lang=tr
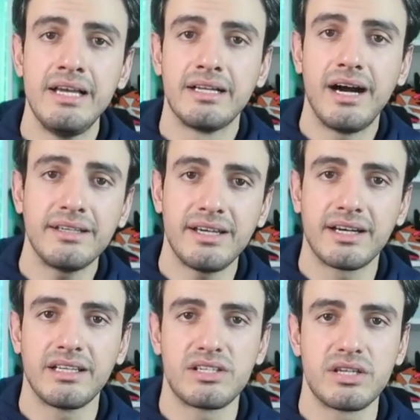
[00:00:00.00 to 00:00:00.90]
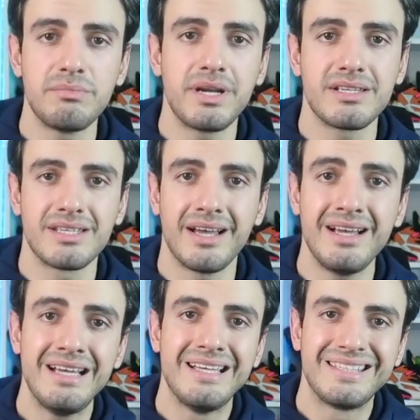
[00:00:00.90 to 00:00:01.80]
guard arkadaşlarım biraz daha
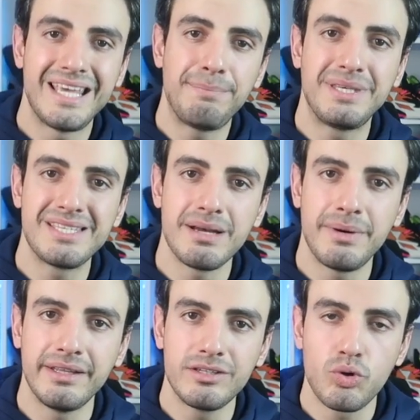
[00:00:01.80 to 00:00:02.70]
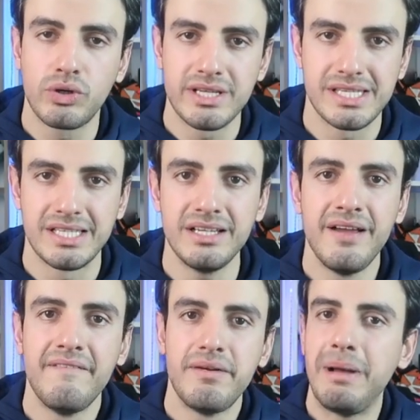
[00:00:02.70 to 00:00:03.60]
tepki zamanı çok hızlı
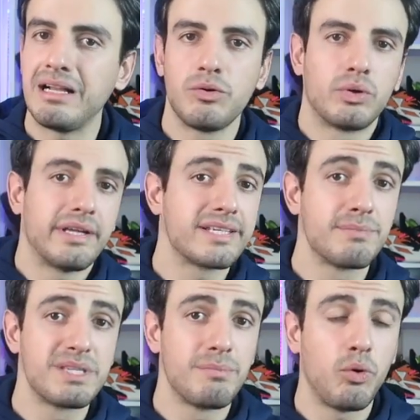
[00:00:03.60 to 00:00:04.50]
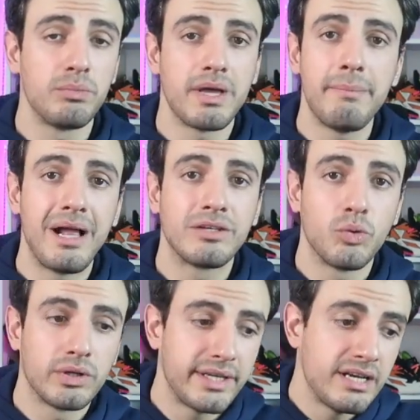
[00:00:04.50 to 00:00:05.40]
ve belki o kadar zıp zıp olmayan, belki o
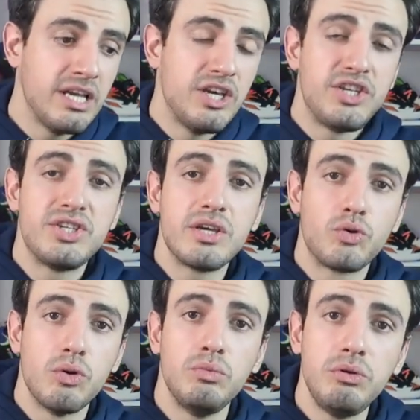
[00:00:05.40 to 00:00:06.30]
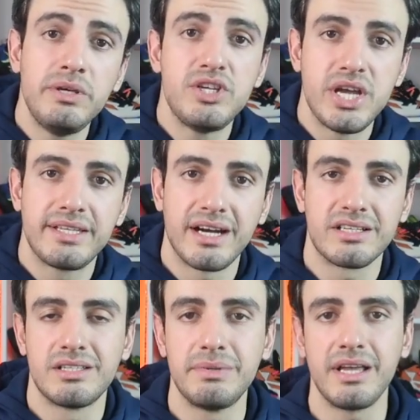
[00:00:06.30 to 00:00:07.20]
kadar içine gömülmeyeceği
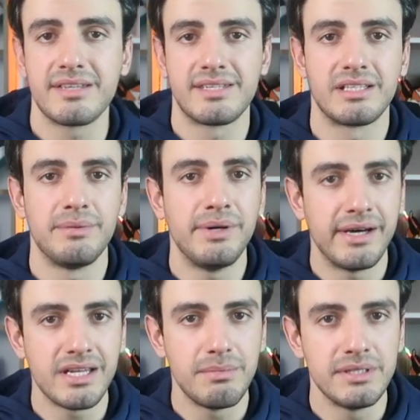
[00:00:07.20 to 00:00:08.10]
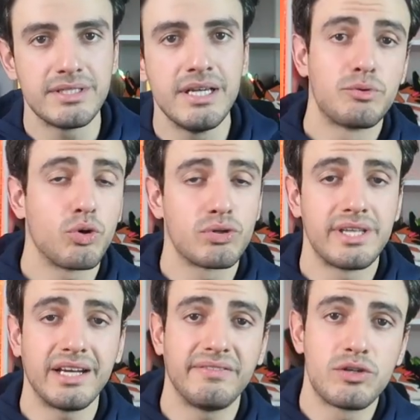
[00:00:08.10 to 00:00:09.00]
tarzda bir yastıklama arayabilir. Tabii çok
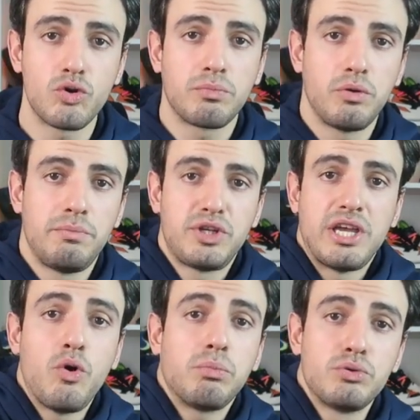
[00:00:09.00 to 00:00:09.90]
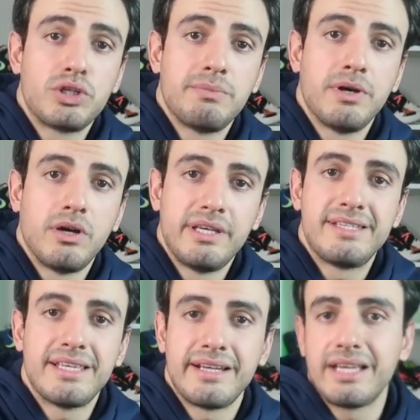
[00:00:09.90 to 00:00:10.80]
sert ve çok böyle bir şey yokmuş gibi
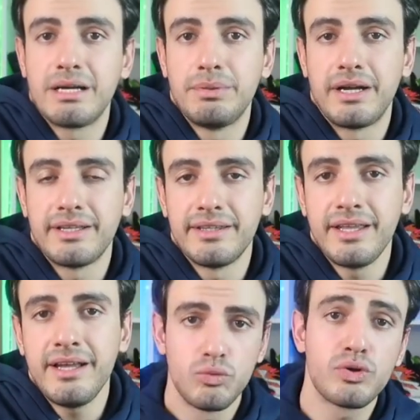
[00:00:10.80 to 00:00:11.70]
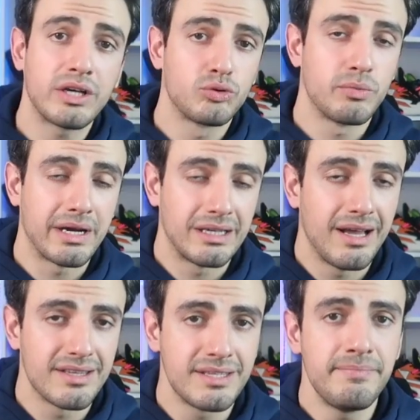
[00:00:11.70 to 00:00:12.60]
hisseden ayakkabılardan da uzak durmak
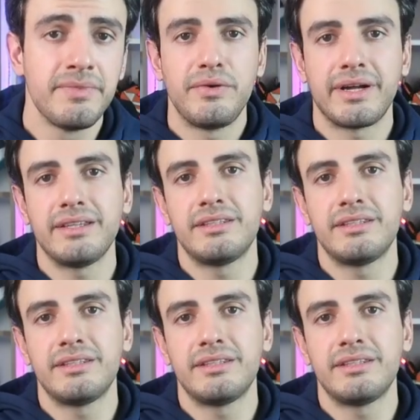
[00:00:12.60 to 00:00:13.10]
lazım. Fakat